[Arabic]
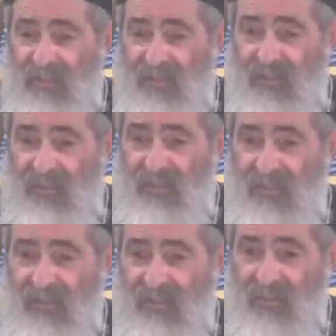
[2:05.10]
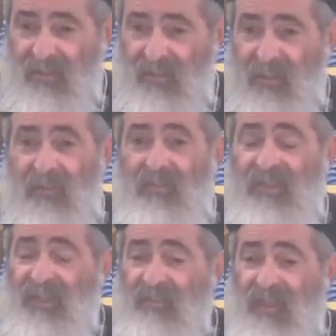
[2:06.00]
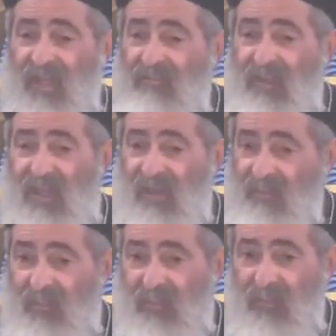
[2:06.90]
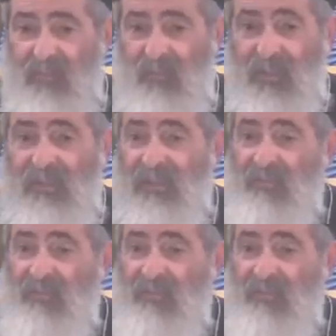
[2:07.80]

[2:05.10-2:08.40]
وبعدين بتتعمل أفلام وبعدين الناس بتصدقها